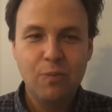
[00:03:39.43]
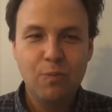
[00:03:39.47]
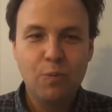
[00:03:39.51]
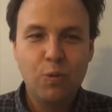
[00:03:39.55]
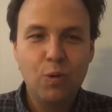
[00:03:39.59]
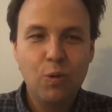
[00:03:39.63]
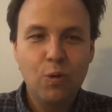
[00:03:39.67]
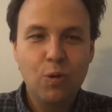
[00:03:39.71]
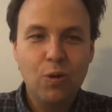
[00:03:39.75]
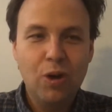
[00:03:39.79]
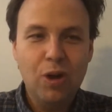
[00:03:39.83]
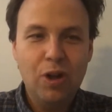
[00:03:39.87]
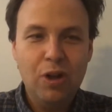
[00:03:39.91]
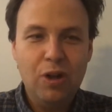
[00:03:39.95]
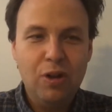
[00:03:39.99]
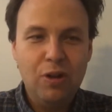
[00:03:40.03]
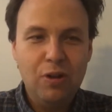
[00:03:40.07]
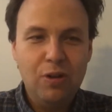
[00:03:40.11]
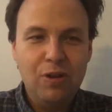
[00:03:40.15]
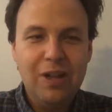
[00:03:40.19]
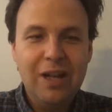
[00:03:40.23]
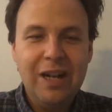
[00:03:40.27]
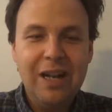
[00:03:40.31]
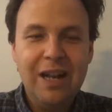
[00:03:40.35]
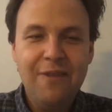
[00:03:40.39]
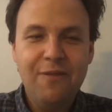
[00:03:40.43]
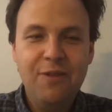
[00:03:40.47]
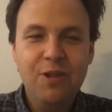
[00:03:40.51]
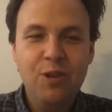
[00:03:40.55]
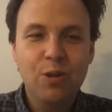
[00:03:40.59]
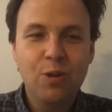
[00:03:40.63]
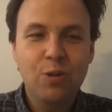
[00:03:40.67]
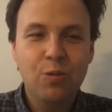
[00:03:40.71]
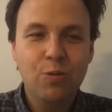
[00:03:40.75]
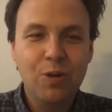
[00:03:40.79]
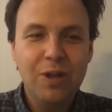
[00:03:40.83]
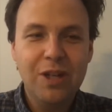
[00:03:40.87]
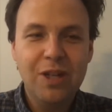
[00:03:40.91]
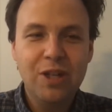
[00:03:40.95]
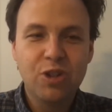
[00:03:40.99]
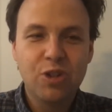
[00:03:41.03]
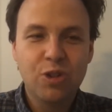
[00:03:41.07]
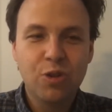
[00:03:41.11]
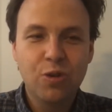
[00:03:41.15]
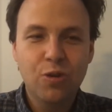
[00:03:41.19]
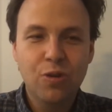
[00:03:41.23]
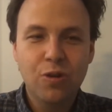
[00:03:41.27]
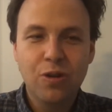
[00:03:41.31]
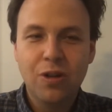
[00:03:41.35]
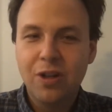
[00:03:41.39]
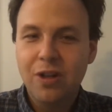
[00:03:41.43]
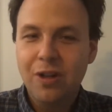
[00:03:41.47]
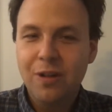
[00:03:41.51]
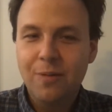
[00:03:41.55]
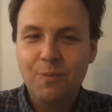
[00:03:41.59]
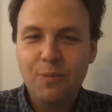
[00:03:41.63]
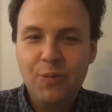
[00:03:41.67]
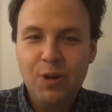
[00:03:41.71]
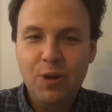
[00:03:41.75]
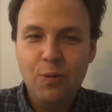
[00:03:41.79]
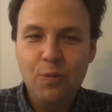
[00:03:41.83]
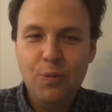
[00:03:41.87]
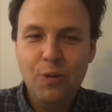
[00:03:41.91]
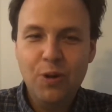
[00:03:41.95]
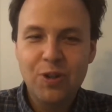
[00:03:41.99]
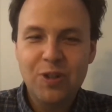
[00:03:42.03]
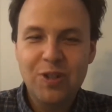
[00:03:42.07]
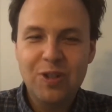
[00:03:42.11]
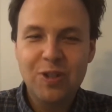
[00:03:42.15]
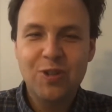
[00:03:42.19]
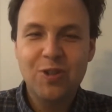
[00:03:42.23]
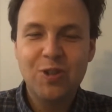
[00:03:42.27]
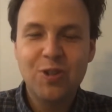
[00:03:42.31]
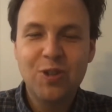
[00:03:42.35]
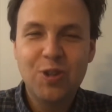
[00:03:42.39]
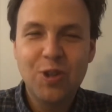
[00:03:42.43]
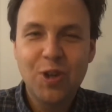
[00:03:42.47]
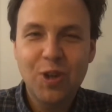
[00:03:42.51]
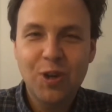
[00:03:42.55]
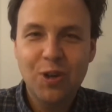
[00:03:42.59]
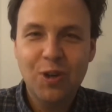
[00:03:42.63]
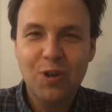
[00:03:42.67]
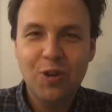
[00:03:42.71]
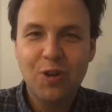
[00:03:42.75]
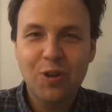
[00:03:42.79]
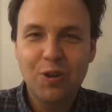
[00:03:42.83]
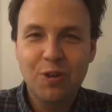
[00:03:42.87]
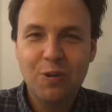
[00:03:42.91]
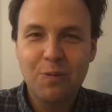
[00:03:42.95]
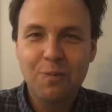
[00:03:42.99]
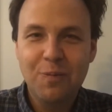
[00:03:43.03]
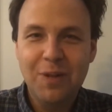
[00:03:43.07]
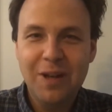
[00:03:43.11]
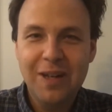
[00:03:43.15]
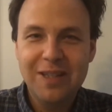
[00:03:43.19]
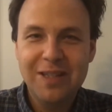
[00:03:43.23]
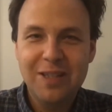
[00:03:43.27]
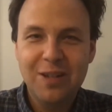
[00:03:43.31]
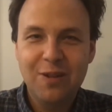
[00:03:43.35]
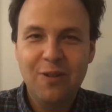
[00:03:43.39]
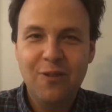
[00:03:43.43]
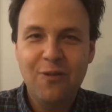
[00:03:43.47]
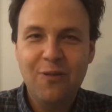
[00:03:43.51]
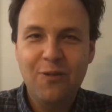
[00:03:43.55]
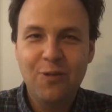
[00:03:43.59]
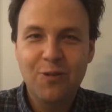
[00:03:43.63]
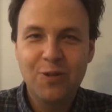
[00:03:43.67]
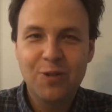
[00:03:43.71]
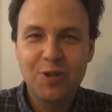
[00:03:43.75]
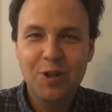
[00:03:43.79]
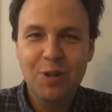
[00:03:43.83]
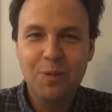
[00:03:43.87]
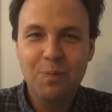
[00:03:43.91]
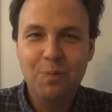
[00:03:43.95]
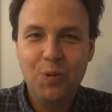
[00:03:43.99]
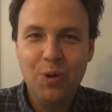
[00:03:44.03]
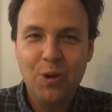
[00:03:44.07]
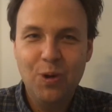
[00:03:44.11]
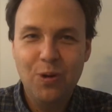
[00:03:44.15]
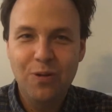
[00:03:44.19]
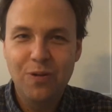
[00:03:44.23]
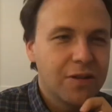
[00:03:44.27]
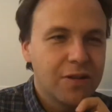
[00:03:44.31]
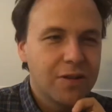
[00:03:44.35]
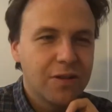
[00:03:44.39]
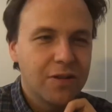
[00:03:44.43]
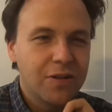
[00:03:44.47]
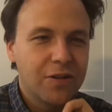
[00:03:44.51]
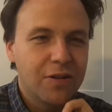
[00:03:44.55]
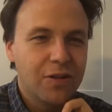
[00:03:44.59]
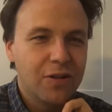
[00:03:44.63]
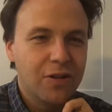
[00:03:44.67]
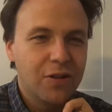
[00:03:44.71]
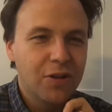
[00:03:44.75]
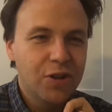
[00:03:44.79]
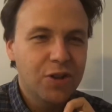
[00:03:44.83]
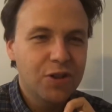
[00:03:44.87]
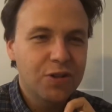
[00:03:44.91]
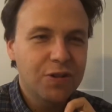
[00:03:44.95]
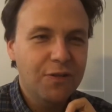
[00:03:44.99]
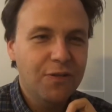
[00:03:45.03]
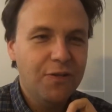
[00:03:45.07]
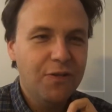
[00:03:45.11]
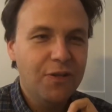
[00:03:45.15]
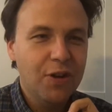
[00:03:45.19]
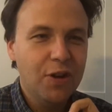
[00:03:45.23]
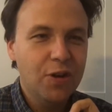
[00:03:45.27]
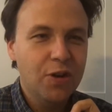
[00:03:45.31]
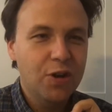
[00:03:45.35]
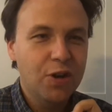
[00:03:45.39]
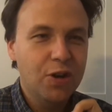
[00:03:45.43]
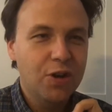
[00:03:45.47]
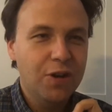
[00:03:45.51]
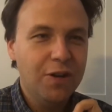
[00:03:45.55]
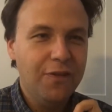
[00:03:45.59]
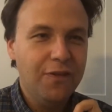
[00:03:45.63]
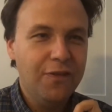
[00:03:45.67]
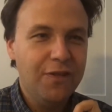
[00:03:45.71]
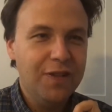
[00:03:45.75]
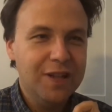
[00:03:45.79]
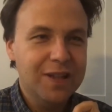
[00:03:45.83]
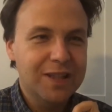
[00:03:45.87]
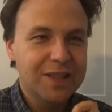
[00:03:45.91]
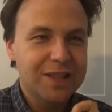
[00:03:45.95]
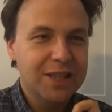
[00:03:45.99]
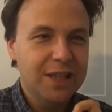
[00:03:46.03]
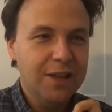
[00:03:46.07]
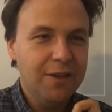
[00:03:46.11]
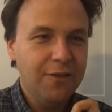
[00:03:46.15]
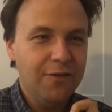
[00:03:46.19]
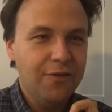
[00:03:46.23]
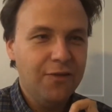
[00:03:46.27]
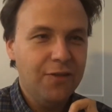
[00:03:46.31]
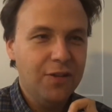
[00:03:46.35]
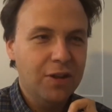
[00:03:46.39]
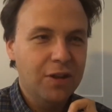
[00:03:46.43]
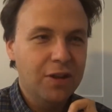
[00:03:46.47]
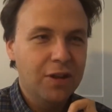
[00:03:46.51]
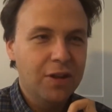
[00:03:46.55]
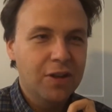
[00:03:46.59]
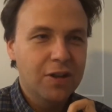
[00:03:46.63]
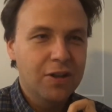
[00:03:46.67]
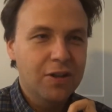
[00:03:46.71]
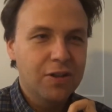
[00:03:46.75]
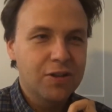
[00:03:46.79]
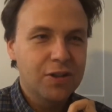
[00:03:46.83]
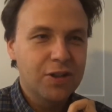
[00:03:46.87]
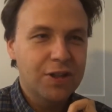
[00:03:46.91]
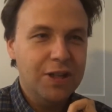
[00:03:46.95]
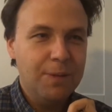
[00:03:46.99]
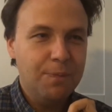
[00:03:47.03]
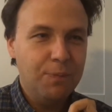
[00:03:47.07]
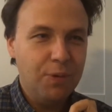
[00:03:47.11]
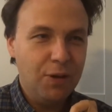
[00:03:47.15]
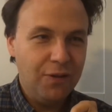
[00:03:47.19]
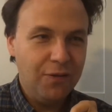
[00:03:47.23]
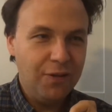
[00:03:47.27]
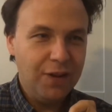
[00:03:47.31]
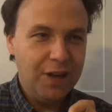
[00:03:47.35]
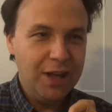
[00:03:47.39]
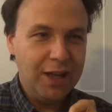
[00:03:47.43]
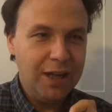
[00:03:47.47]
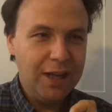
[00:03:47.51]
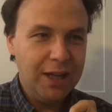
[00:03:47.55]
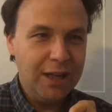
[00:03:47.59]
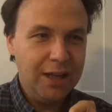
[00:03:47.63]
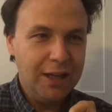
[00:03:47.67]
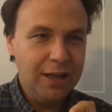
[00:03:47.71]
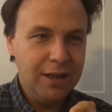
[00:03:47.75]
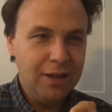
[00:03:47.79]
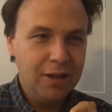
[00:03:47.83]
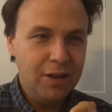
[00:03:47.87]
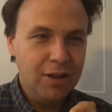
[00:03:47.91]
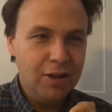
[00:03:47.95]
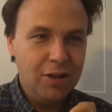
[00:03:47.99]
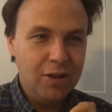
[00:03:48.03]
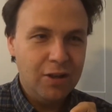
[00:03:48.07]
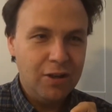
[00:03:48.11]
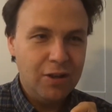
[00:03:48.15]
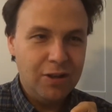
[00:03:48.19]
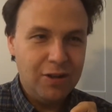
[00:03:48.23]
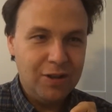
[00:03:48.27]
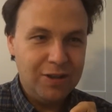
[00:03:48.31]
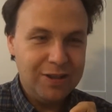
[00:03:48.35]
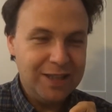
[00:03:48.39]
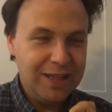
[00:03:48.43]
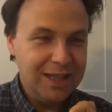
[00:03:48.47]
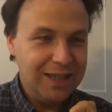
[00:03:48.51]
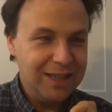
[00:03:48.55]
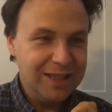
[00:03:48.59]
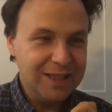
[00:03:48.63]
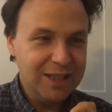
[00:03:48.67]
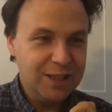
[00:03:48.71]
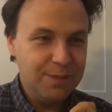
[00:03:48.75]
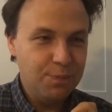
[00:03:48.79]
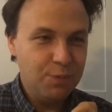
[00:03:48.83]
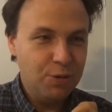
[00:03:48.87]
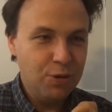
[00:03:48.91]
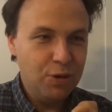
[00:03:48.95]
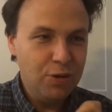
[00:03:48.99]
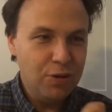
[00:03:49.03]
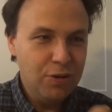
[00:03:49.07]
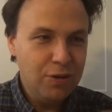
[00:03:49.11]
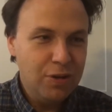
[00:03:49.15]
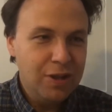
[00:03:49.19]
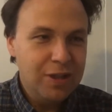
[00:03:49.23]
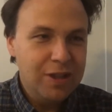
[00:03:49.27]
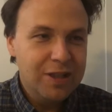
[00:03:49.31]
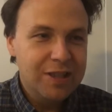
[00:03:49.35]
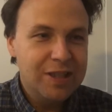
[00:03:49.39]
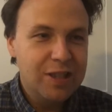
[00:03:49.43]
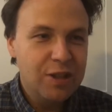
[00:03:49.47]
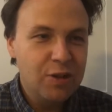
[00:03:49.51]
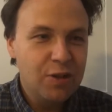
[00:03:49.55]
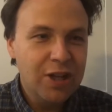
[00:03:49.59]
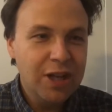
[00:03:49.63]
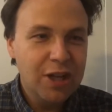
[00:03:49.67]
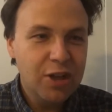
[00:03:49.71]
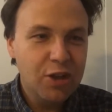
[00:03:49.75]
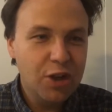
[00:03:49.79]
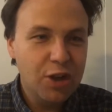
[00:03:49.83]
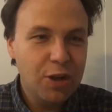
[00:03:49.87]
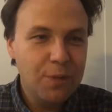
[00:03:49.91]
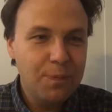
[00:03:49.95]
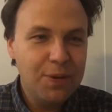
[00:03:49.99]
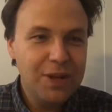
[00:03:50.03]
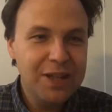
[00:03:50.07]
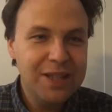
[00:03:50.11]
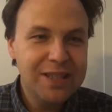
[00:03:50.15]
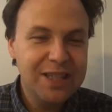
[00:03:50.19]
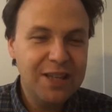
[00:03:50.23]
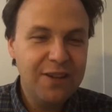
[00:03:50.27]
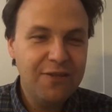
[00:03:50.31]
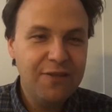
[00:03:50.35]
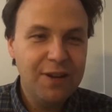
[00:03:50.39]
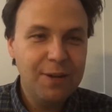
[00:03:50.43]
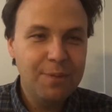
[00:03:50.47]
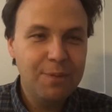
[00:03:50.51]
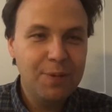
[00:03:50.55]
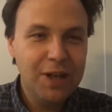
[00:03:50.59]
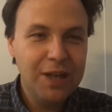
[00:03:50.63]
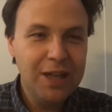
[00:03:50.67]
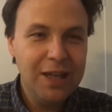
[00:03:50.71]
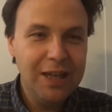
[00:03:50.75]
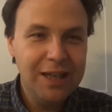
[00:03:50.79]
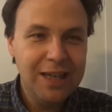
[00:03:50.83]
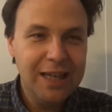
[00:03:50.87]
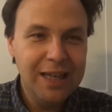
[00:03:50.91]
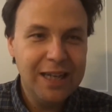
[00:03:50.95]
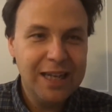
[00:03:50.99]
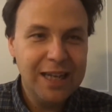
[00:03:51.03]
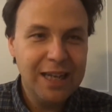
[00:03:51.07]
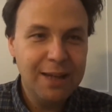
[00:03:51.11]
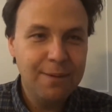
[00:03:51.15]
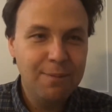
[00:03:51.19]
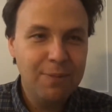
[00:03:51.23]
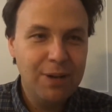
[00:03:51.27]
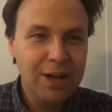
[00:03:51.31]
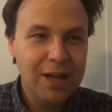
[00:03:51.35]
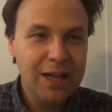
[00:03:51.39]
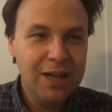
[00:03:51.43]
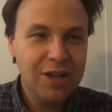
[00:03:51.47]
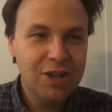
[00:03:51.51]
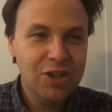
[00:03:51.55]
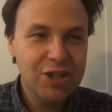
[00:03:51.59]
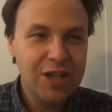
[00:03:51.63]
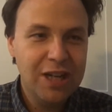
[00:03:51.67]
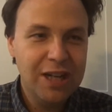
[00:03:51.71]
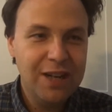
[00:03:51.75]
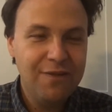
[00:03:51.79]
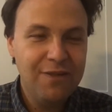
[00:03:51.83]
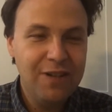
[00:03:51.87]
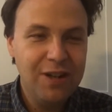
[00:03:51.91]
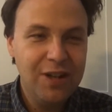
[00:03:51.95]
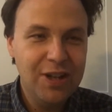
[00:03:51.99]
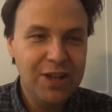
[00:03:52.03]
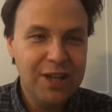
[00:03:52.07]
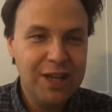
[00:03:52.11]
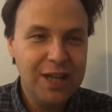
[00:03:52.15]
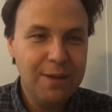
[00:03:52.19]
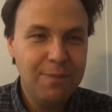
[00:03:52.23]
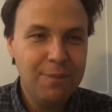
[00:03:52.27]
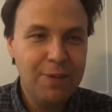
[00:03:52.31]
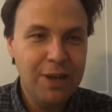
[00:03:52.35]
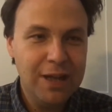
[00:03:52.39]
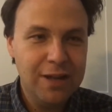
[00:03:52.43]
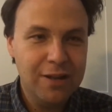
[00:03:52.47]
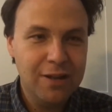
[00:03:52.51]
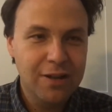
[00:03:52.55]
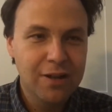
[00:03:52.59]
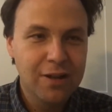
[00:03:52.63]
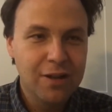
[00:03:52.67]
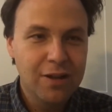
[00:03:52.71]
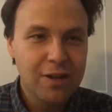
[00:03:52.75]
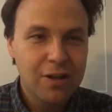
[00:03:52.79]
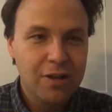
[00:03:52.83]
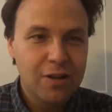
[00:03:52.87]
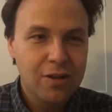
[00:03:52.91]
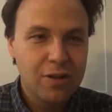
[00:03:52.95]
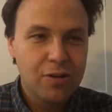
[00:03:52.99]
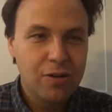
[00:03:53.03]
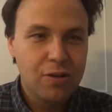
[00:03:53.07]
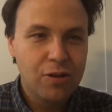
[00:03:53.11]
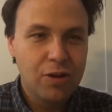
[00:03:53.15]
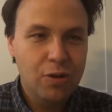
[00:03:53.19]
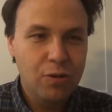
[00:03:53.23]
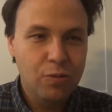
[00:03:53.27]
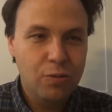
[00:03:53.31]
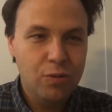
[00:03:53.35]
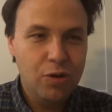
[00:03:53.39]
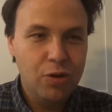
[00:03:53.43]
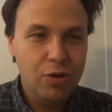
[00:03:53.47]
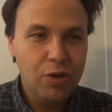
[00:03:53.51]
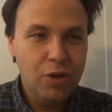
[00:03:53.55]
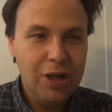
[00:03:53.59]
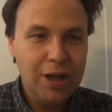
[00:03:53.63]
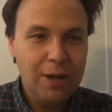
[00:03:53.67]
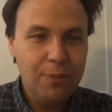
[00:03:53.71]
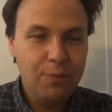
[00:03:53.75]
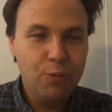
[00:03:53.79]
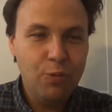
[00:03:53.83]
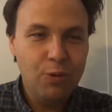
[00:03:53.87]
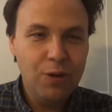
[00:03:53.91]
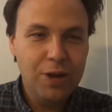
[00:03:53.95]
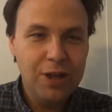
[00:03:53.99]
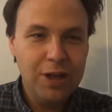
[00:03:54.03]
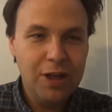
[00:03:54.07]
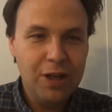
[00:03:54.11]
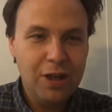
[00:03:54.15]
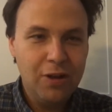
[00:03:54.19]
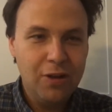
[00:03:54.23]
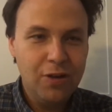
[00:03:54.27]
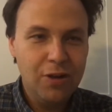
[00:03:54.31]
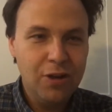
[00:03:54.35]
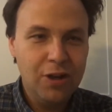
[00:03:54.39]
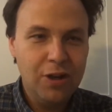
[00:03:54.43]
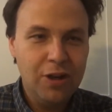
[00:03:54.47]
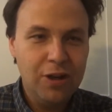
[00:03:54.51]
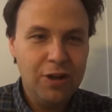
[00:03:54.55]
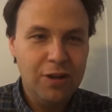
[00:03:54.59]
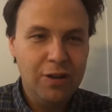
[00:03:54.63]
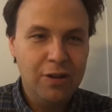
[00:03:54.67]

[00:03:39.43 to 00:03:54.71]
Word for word: pour, euh, dans la vie de tous les jours, mais au processus de recrutement, ça ne fonctionne pas. Là, je vais vous faire un cas fictif. Ce n'est pas vrai, euh, ça n'existe pas. C'est une entreprise qui fabrique des cannes blanches à la ville de Québec. Donc là, l'employeur